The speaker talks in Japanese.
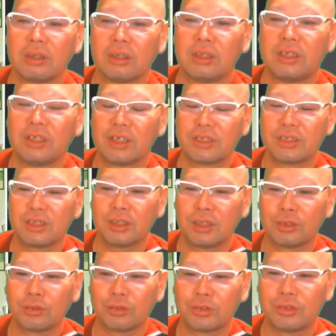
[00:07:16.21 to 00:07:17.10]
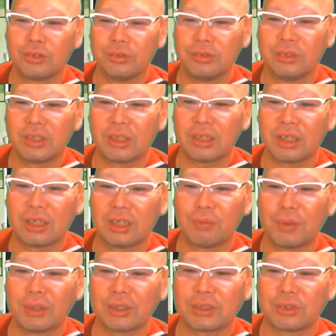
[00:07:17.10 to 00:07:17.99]
平車だと積んでか
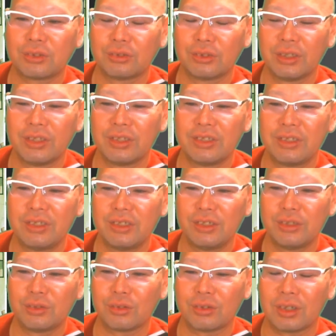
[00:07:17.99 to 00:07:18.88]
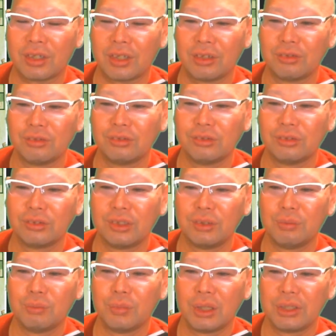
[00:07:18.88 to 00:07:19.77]
らまたそれにシートかけるの
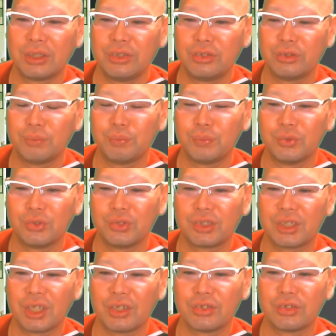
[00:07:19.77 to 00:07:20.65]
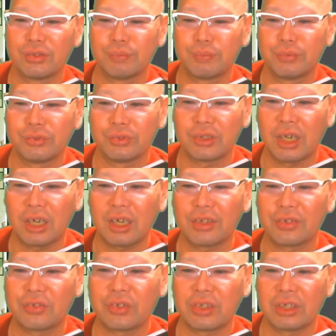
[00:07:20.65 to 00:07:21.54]
に、まあ、20分、30分か
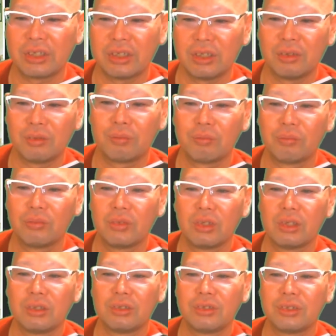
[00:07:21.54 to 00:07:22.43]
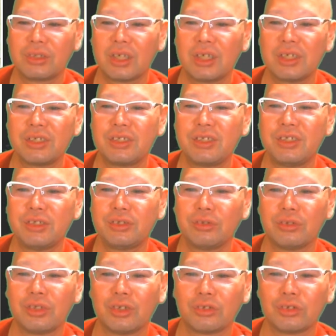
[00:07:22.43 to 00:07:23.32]
かったり、大
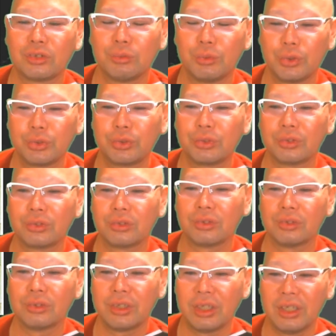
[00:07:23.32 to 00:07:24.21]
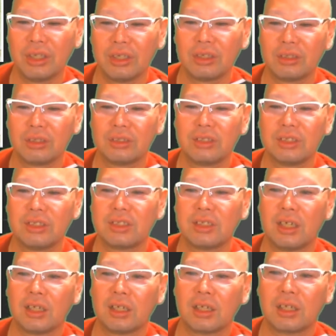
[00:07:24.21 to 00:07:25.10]
シートになるともっとね、時
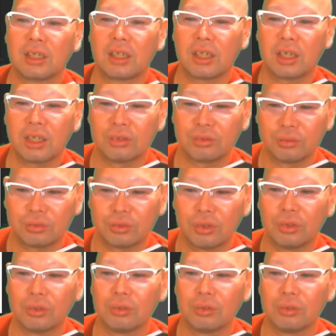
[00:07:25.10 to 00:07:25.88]
間がかかると